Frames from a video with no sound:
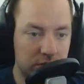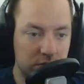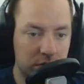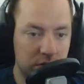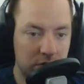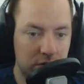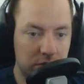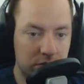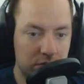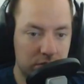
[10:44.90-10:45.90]
auch haben
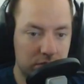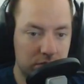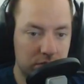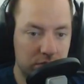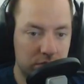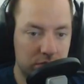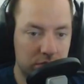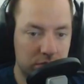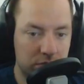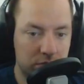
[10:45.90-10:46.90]
und dann geht's.
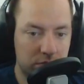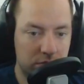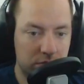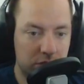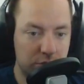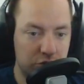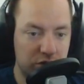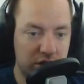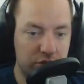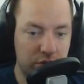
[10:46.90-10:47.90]
Nein, ich muss sie
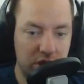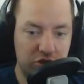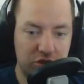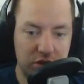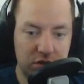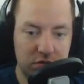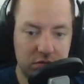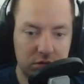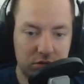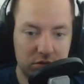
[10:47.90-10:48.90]
eigentlich nur einstellen
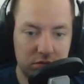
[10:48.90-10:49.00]
lassen.